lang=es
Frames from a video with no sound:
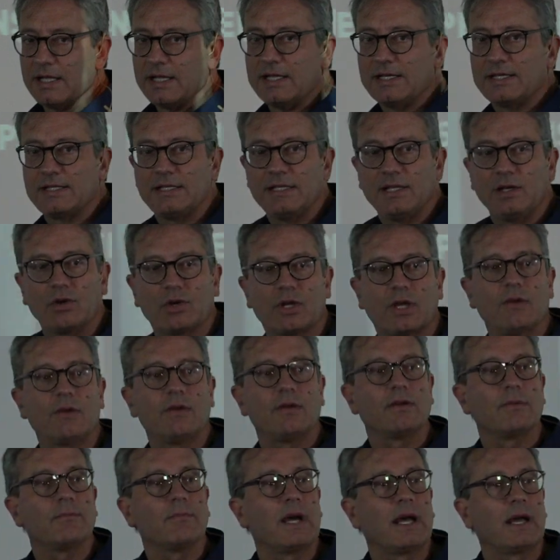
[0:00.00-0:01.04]
Y, los que
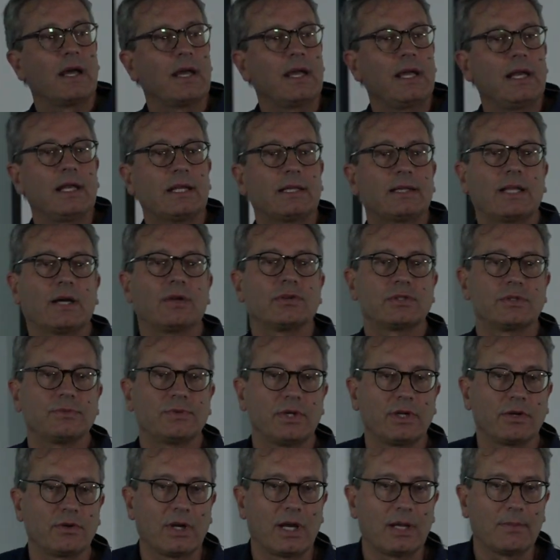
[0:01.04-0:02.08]
viven más, el Estado se
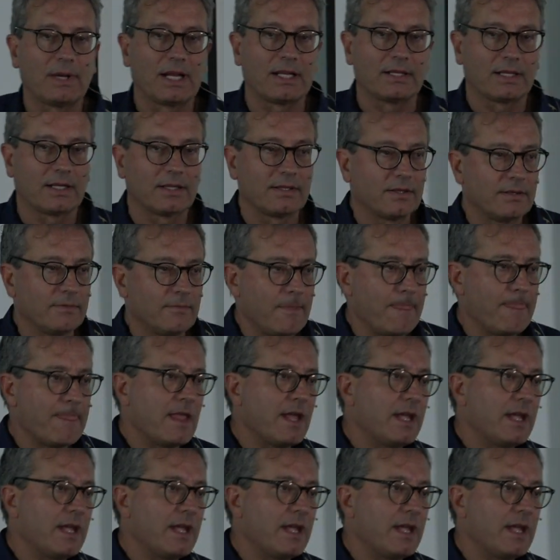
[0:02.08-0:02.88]
pone con la plata. ¿Mm?